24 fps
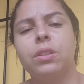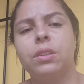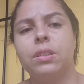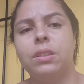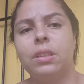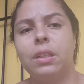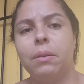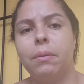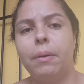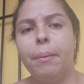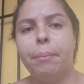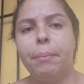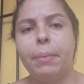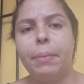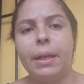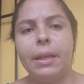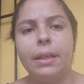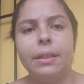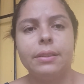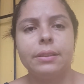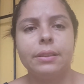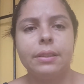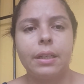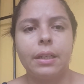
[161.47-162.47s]
Isso é uma
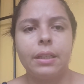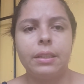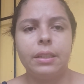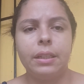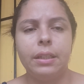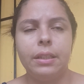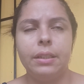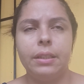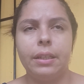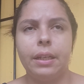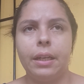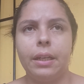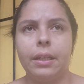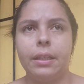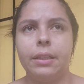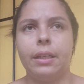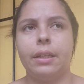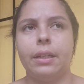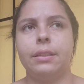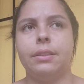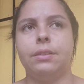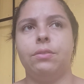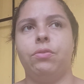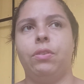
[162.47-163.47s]
palhaçada, né, que
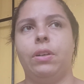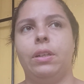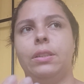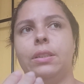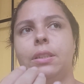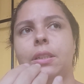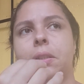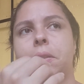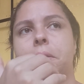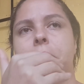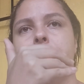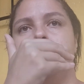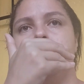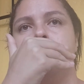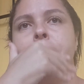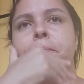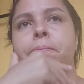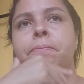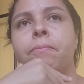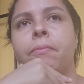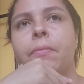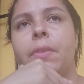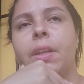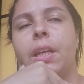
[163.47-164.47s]
tá se fazendo.
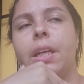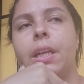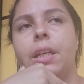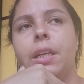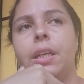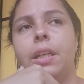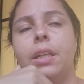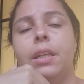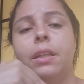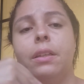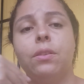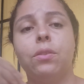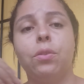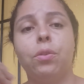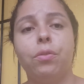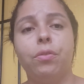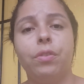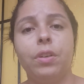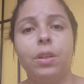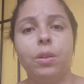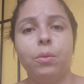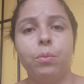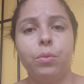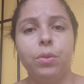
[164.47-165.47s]
E tô
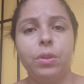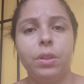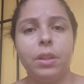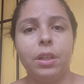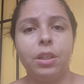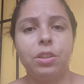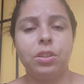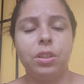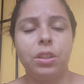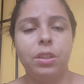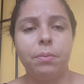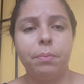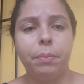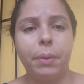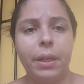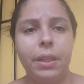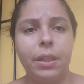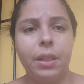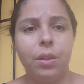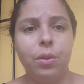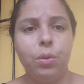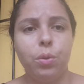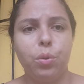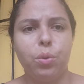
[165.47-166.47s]
vendo muita gente
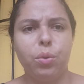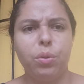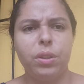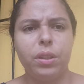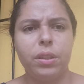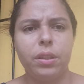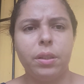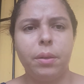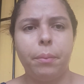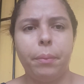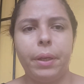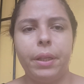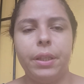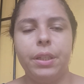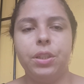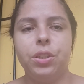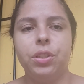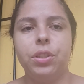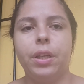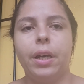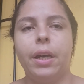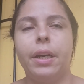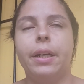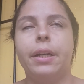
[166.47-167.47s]
perdendo conta também de
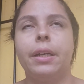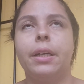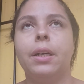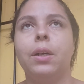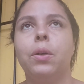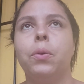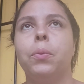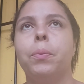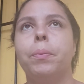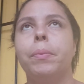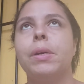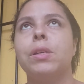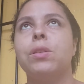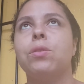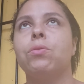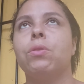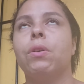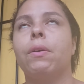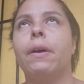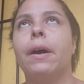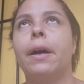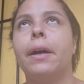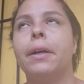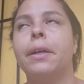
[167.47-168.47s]
Instagram, o
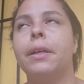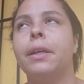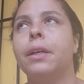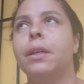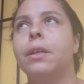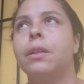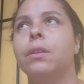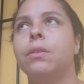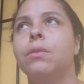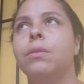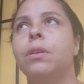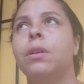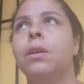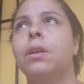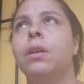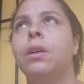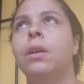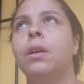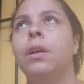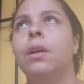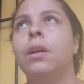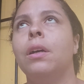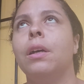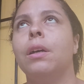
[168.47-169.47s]
pessoal hackeando.
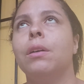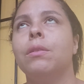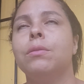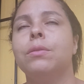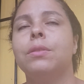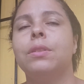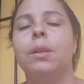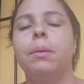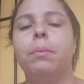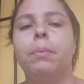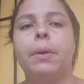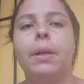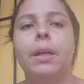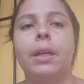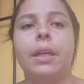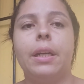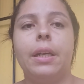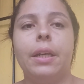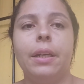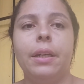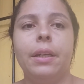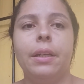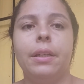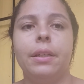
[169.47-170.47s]
Eu não sei pra
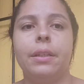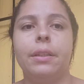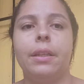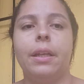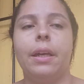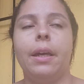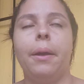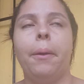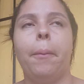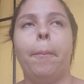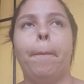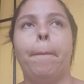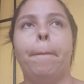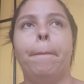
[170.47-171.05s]
quê, né?